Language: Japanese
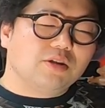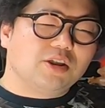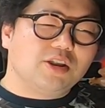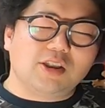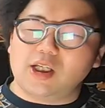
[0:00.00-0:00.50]

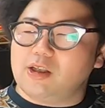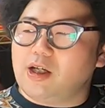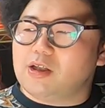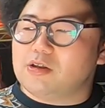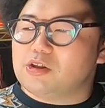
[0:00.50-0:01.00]
新鮮
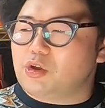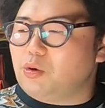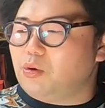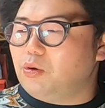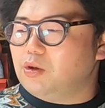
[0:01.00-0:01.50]
な
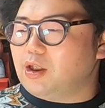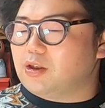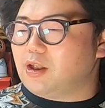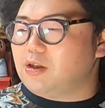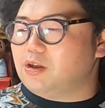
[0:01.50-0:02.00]
情報だっ
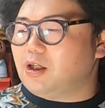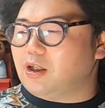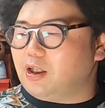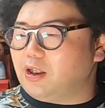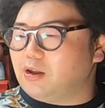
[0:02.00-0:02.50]
たり
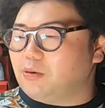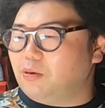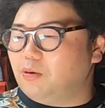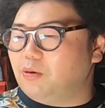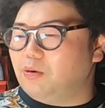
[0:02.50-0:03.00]
がね、
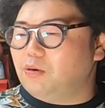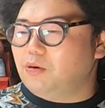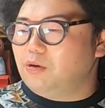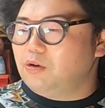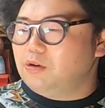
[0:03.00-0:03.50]
こ
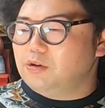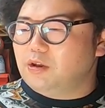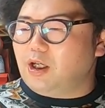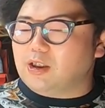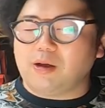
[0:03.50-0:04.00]

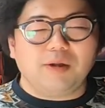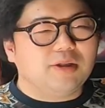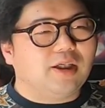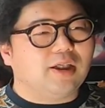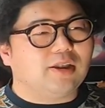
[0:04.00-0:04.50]
う、頭
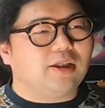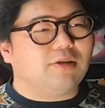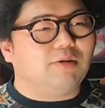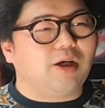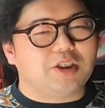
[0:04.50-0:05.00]
の中で
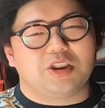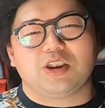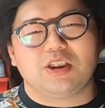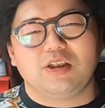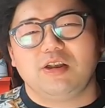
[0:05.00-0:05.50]
こう
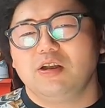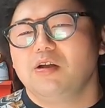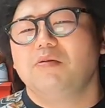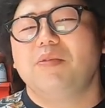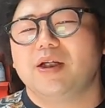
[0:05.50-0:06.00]
走り
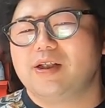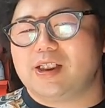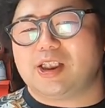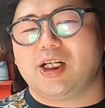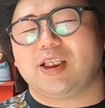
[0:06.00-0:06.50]
巡
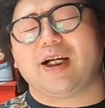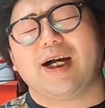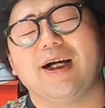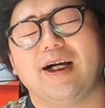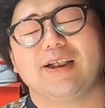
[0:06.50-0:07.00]
らされた
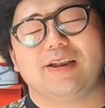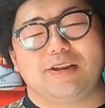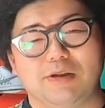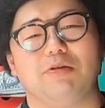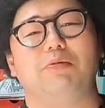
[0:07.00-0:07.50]
感があって、
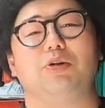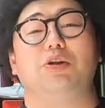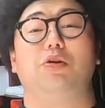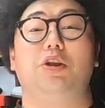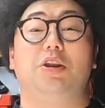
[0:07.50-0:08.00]
すごく面
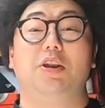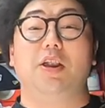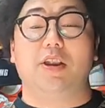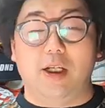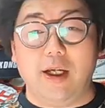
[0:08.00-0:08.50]
白い一日
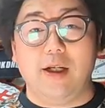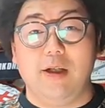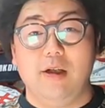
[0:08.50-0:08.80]
でしたね。